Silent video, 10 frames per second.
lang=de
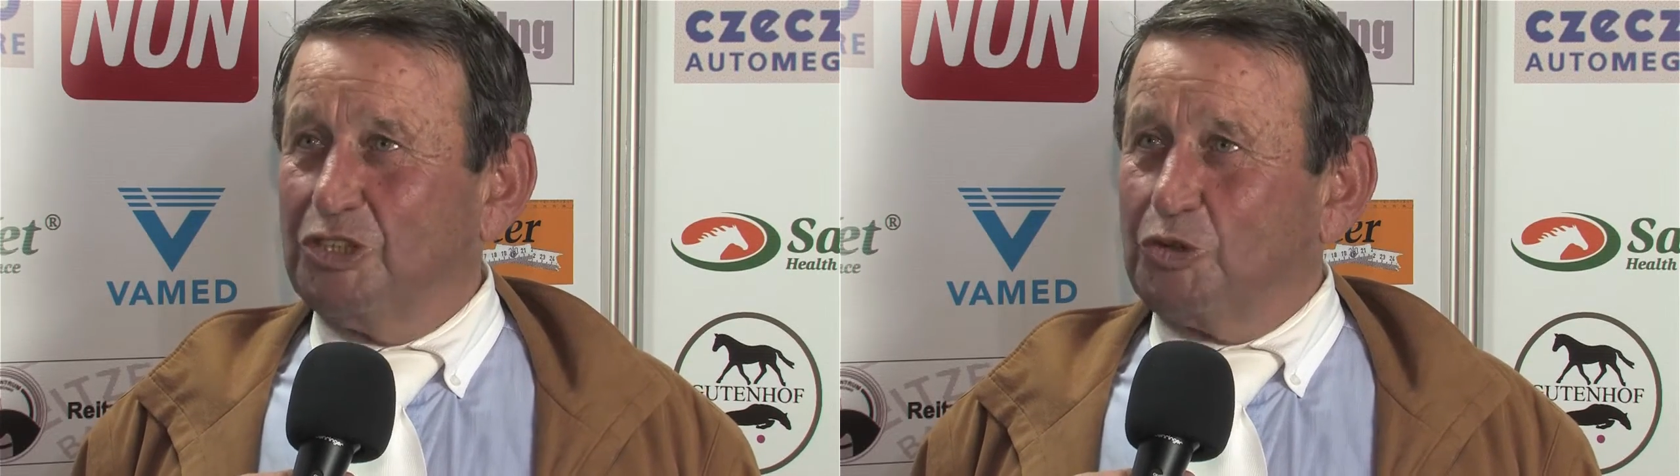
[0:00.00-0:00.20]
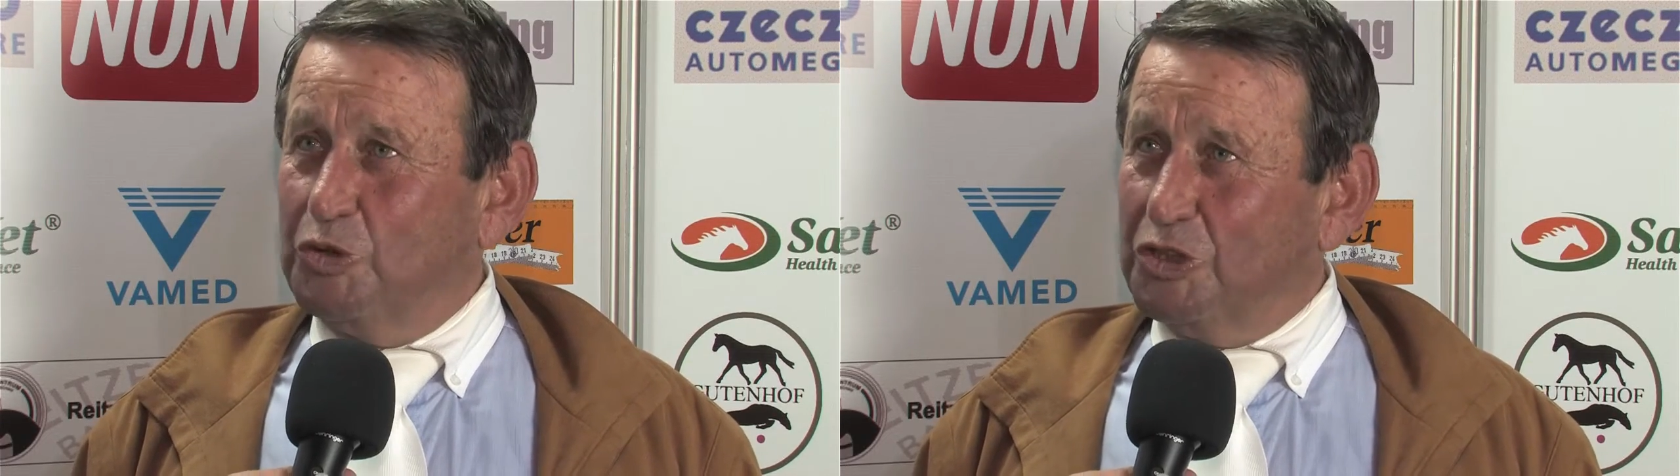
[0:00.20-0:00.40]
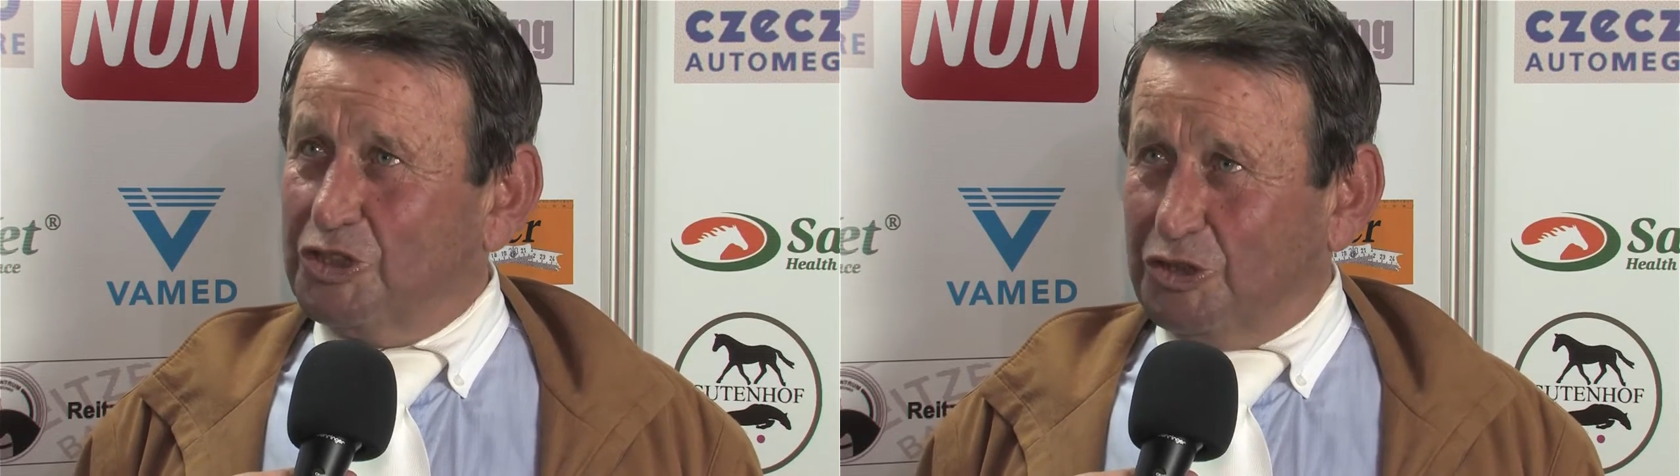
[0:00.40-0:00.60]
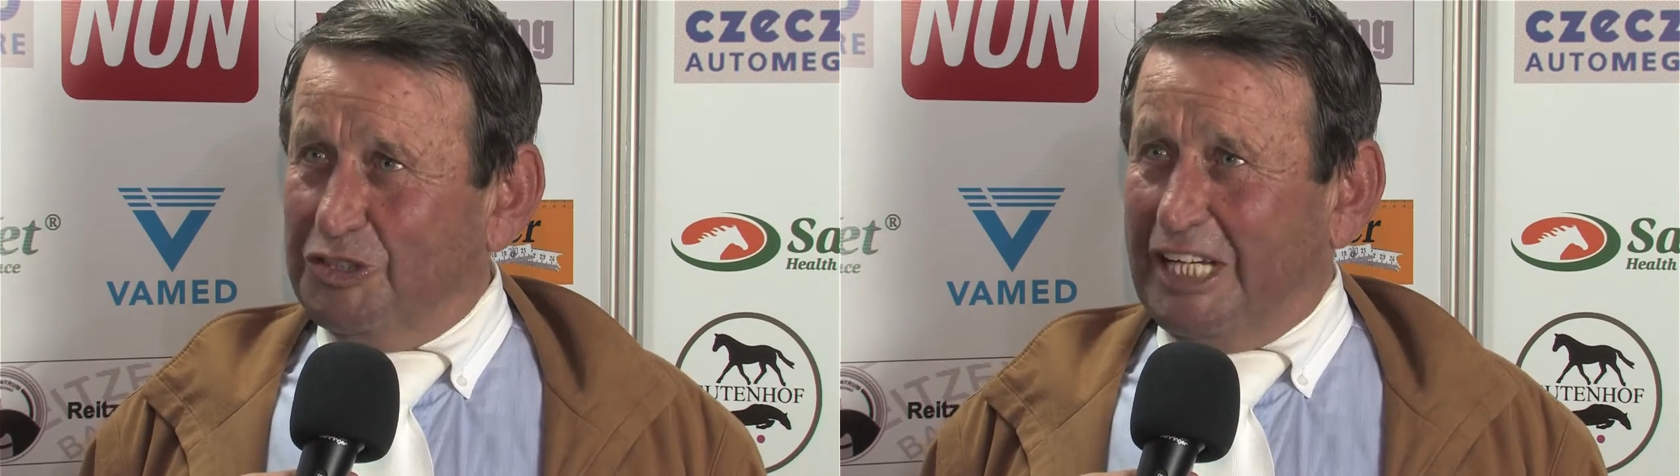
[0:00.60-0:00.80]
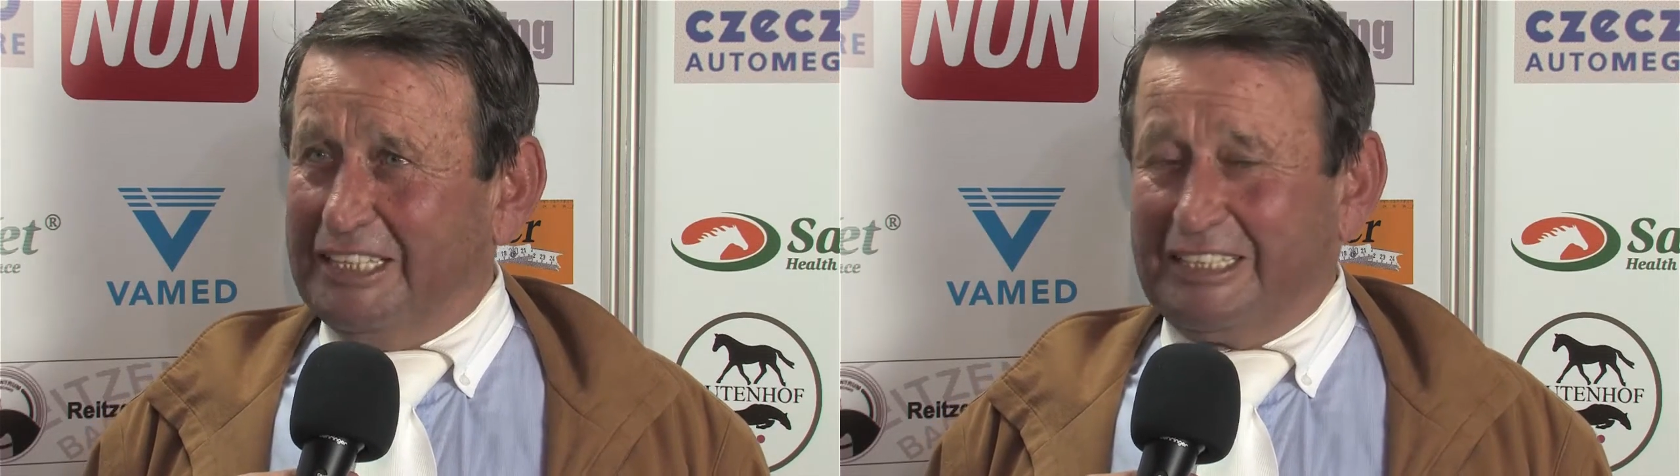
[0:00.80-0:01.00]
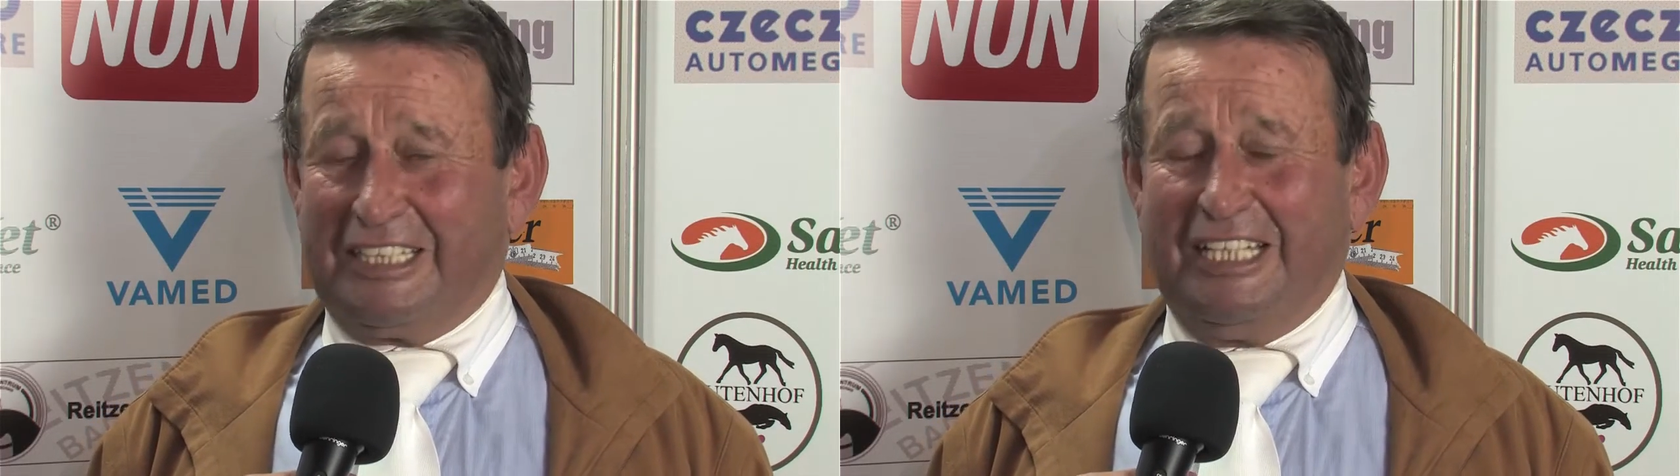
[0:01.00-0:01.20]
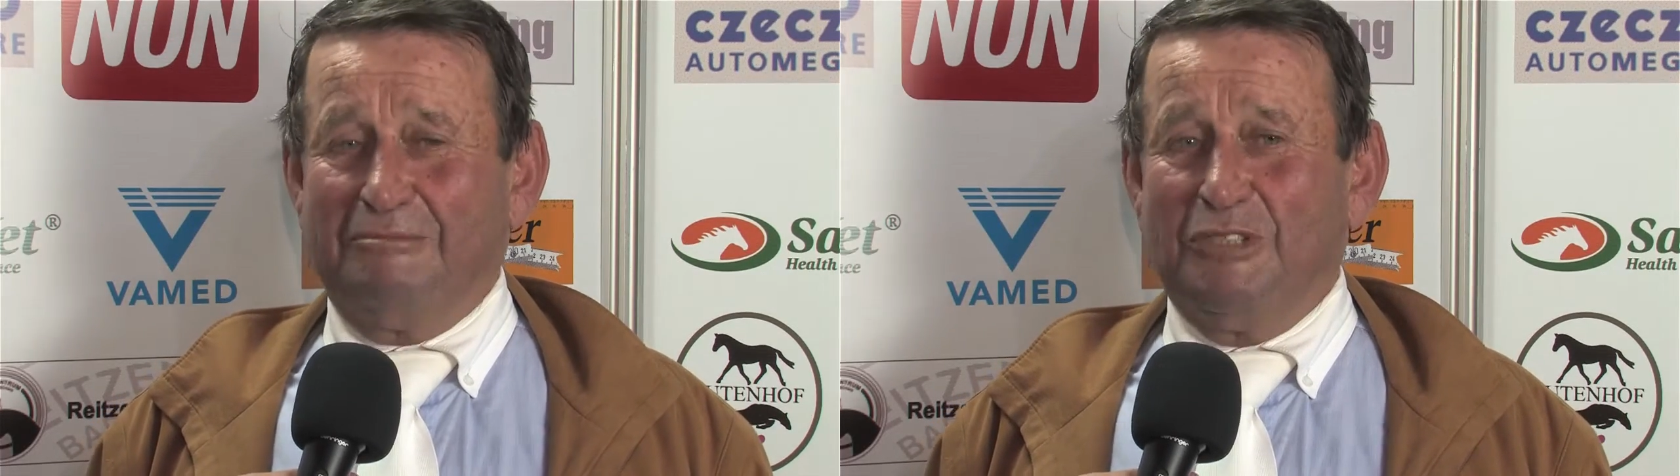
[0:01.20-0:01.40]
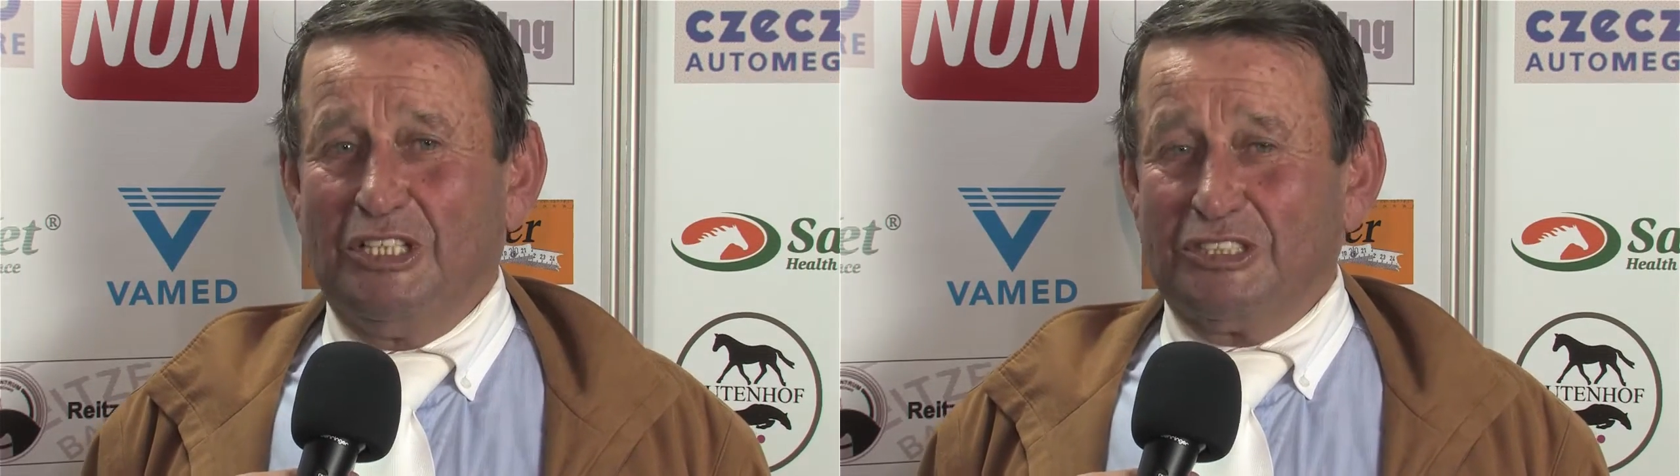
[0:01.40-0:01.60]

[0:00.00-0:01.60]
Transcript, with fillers: gute Gesundheit gegeben,